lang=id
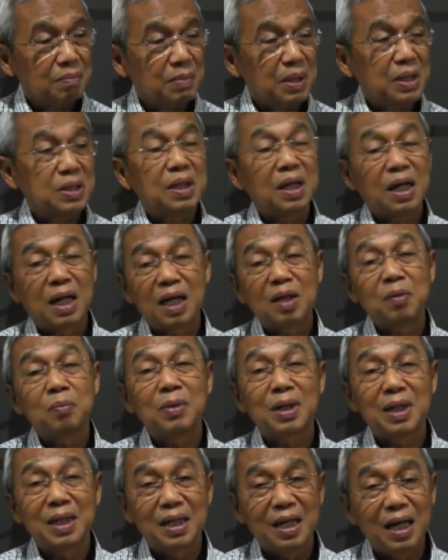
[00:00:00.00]
masyarakat
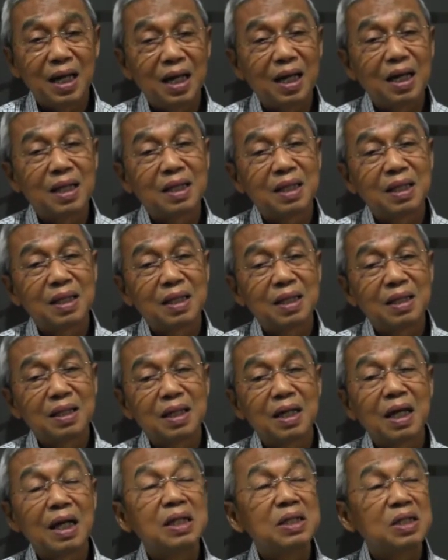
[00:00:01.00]
melihat
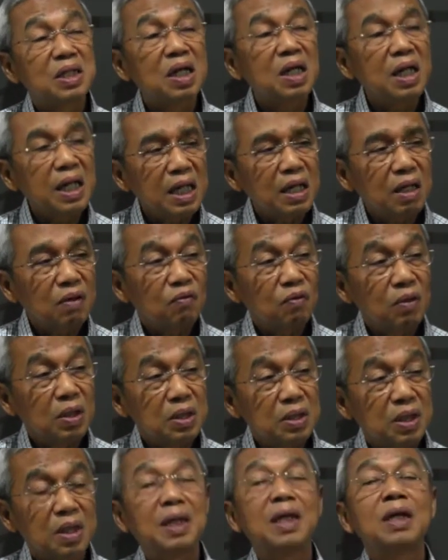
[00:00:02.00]
dengan jernih,
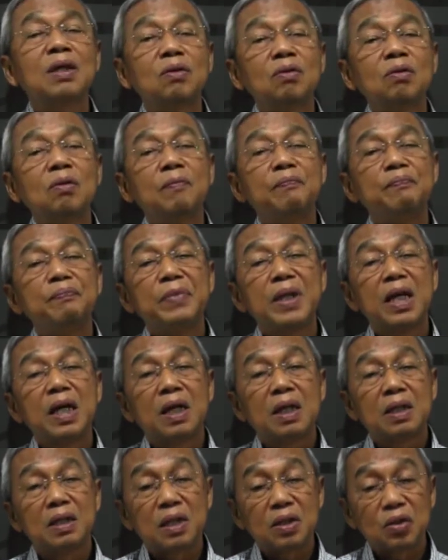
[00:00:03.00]
jernih itu
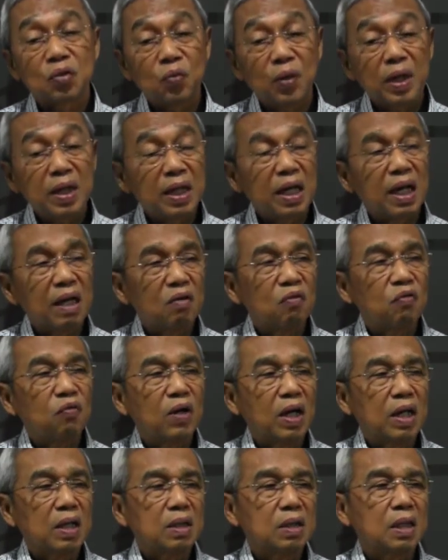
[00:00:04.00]
sesuai dengan
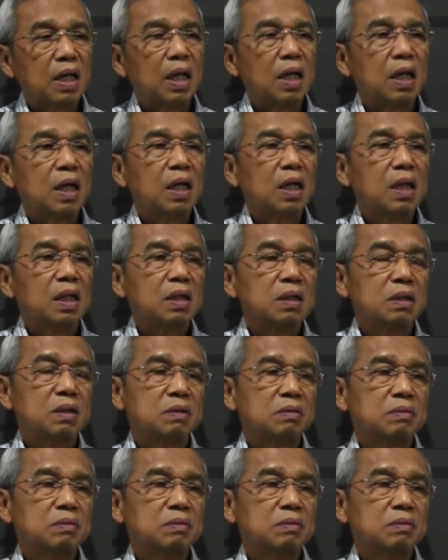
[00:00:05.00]
fakta.